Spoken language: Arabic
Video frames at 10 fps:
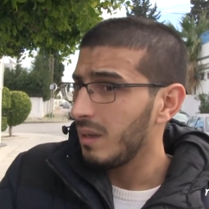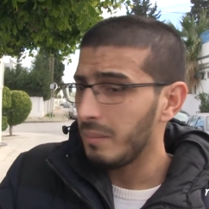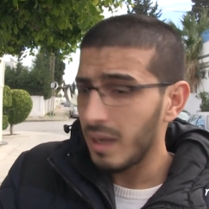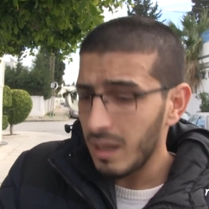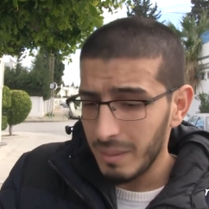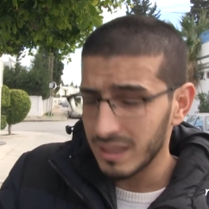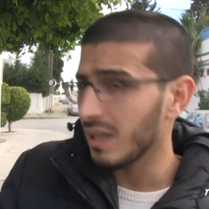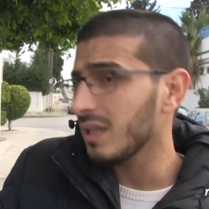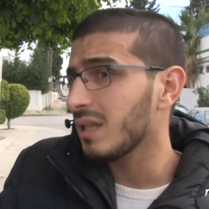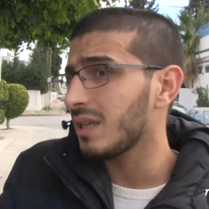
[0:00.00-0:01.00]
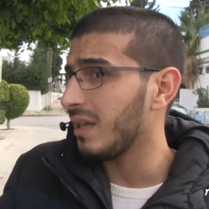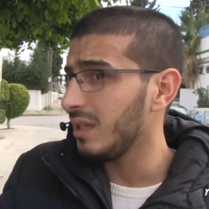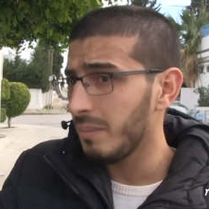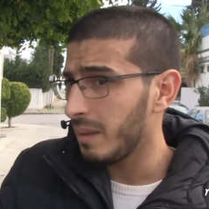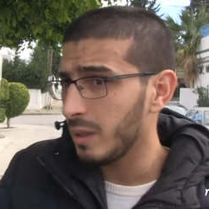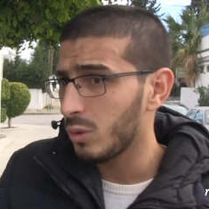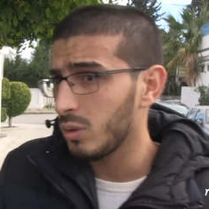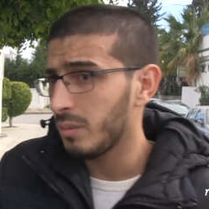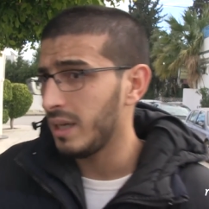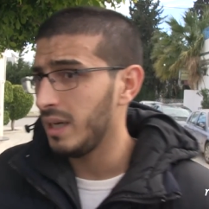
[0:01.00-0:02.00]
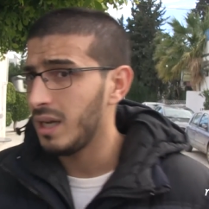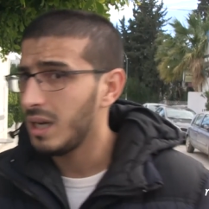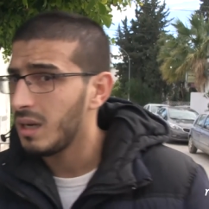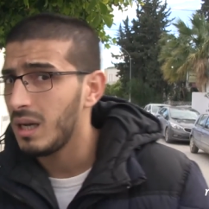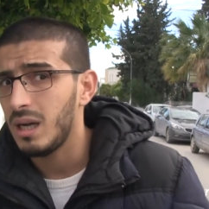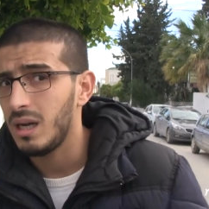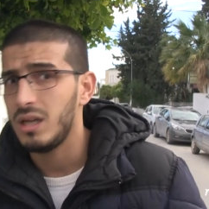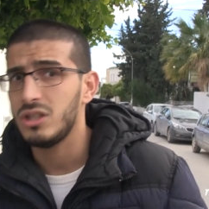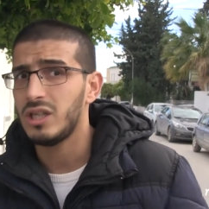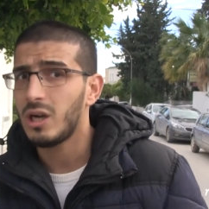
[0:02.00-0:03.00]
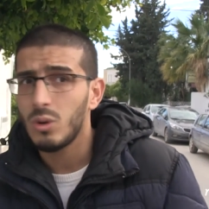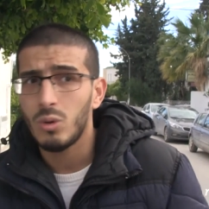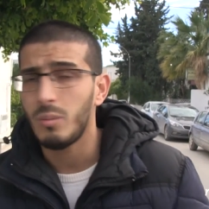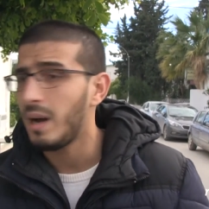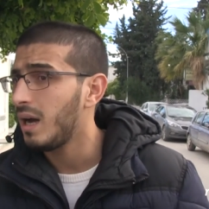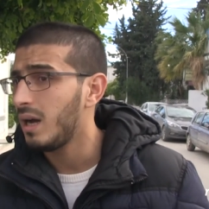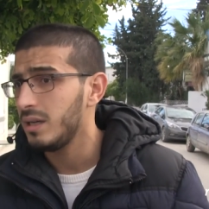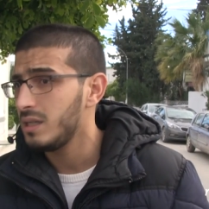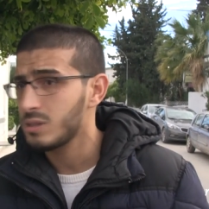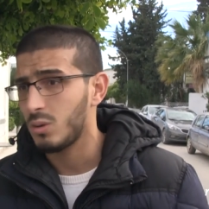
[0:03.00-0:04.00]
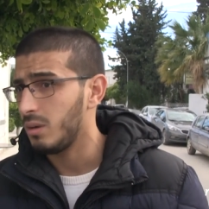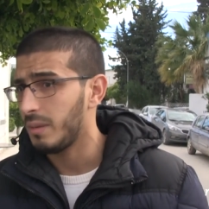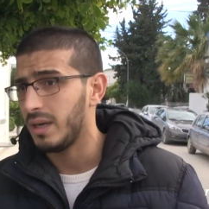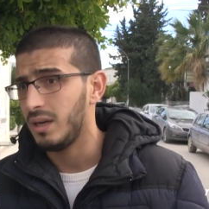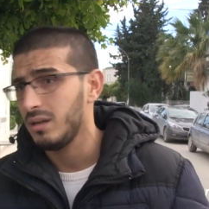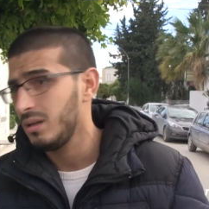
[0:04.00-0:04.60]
معناتها ضد التعذيب مهما يكون معناها شكله مع الناس الكل معناها